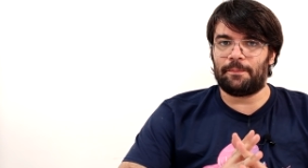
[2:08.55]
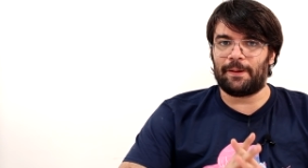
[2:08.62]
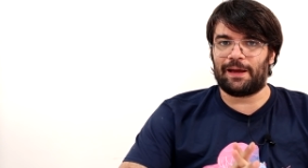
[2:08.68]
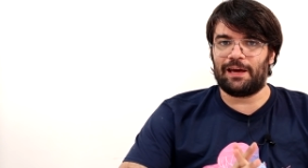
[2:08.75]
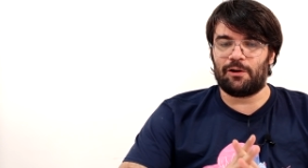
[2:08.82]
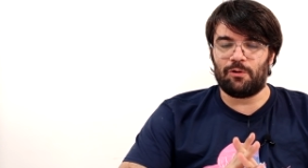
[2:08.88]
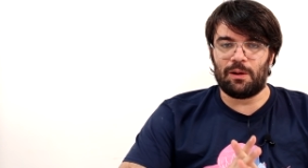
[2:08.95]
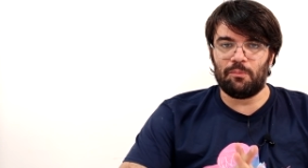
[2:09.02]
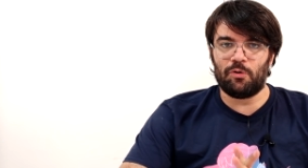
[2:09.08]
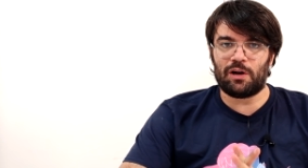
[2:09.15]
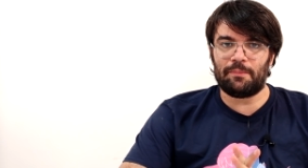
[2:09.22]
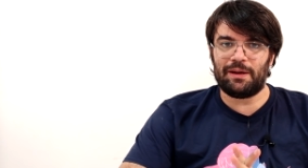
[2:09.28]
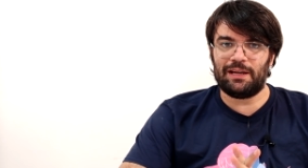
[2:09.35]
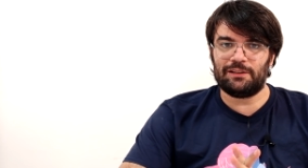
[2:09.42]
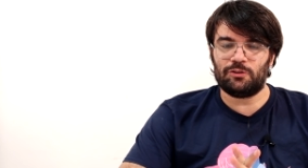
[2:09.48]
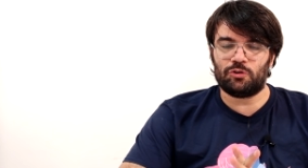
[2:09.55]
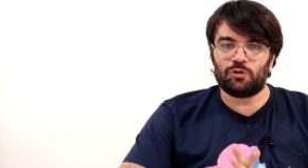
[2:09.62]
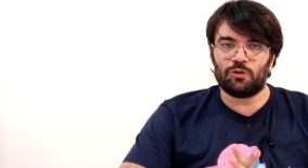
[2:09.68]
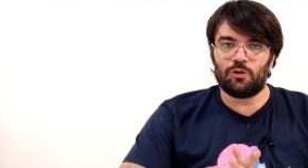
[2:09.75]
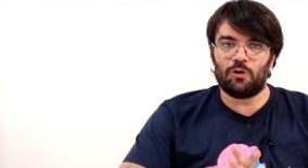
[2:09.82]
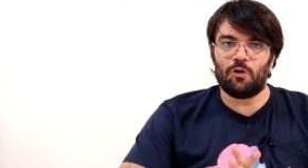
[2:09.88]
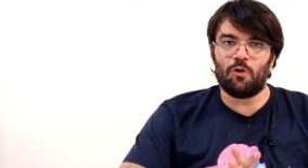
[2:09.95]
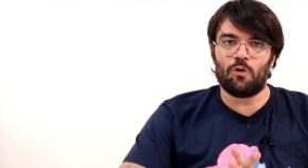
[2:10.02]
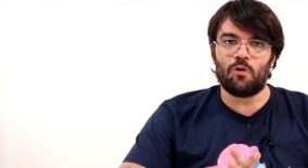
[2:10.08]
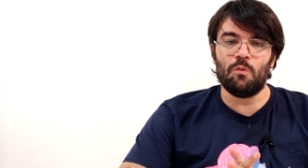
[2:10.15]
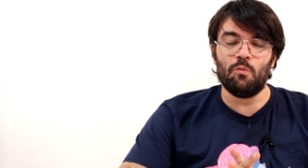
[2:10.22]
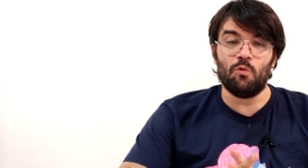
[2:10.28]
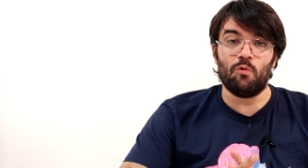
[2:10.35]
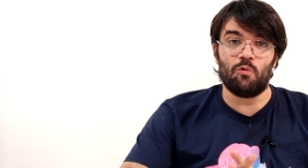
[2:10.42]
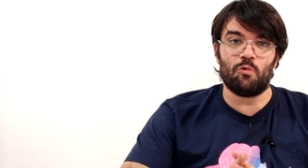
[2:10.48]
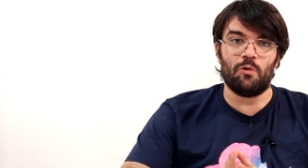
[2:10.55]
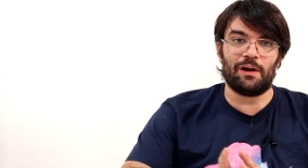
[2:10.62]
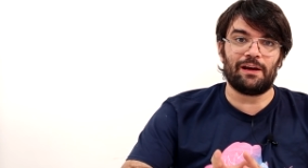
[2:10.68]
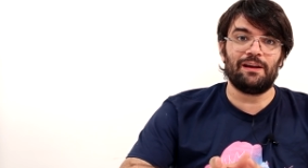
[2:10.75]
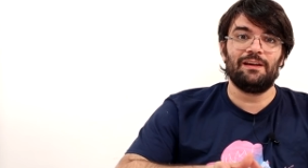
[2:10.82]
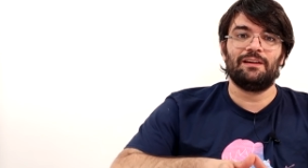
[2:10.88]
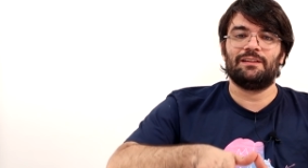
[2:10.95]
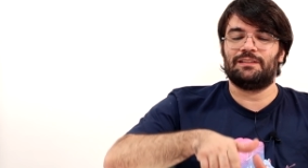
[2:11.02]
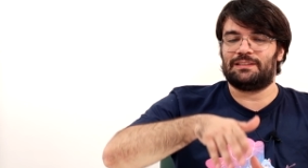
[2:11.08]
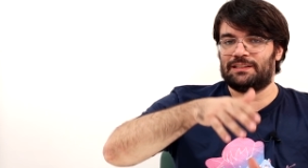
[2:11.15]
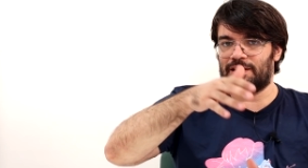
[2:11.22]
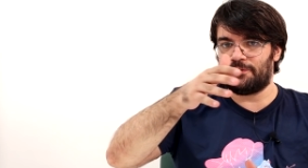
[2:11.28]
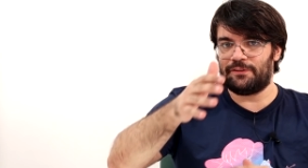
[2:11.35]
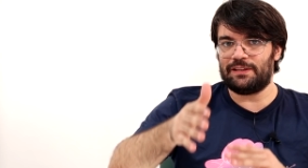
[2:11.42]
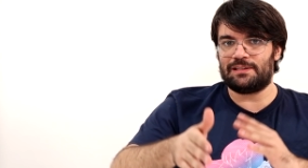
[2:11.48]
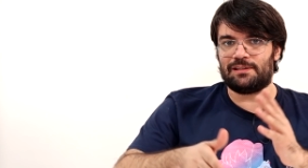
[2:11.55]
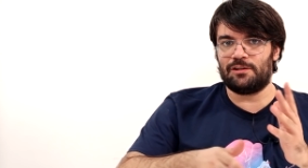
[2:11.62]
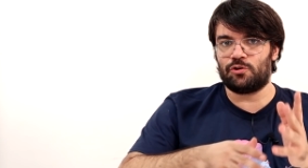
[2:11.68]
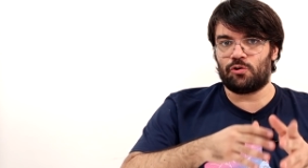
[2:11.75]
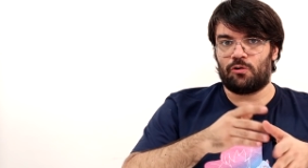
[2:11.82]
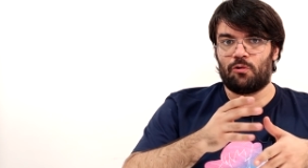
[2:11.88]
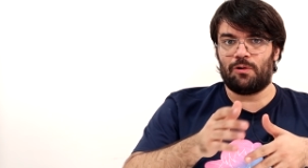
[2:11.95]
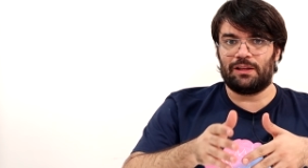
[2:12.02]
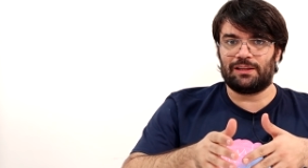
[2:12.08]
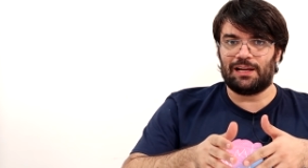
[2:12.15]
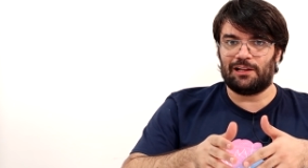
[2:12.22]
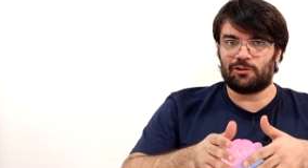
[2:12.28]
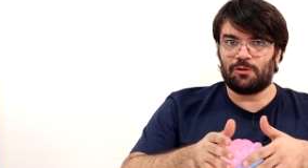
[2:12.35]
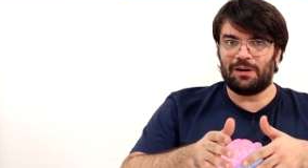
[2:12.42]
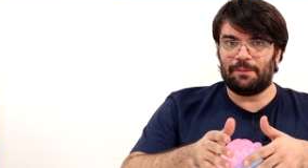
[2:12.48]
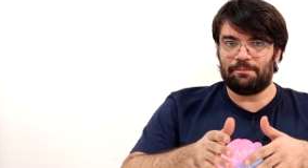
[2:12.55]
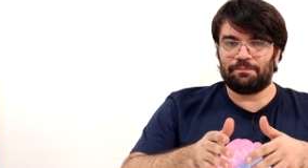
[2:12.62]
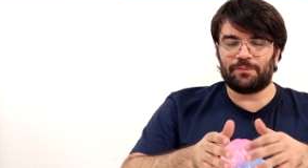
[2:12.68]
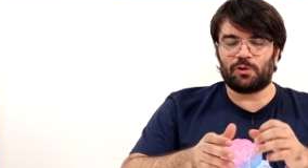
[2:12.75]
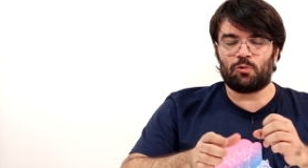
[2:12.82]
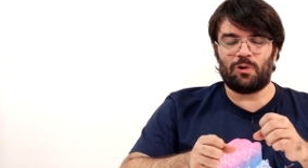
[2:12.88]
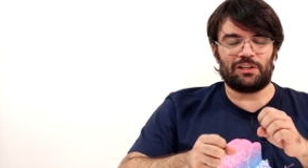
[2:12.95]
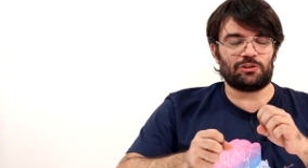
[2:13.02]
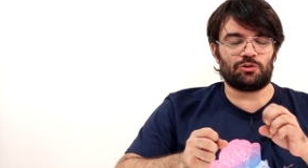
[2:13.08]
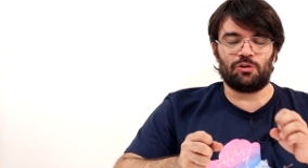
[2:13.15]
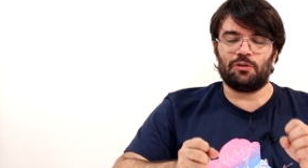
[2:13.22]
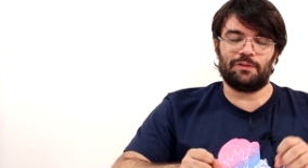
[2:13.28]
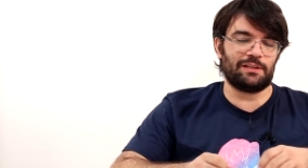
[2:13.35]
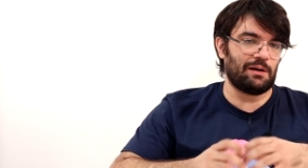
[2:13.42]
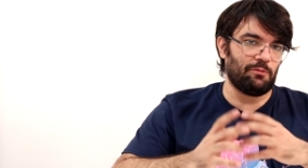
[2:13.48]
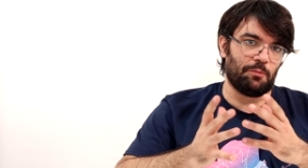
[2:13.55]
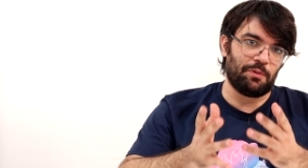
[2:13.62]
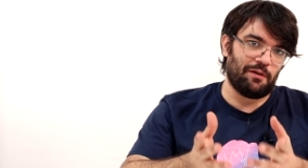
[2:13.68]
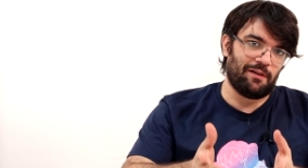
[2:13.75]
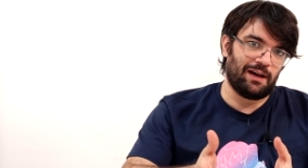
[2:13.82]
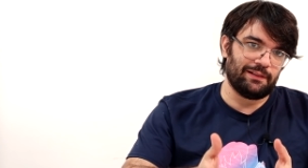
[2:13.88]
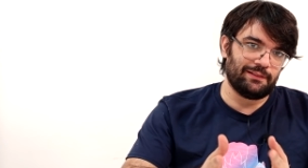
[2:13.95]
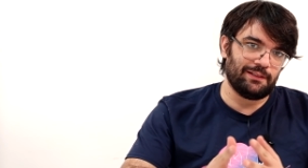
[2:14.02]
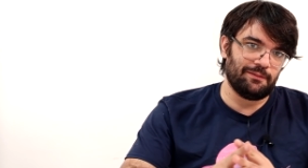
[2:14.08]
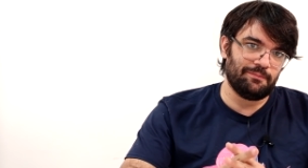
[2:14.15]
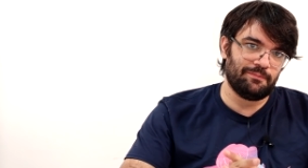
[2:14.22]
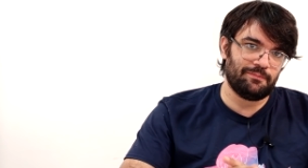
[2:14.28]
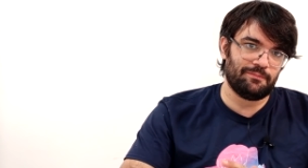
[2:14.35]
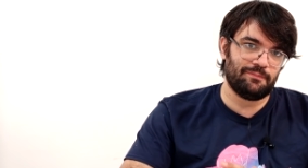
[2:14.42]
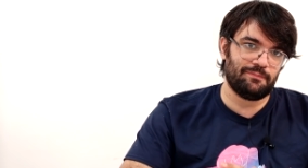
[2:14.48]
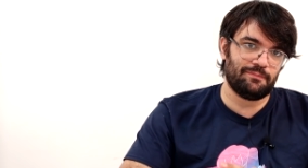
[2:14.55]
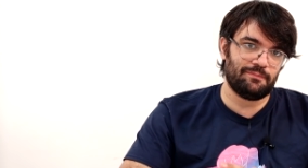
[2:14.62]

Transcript: pagare un abbonamento o comunque servizi, giochi o quant'altro, ma questo lo vedremo più avanti.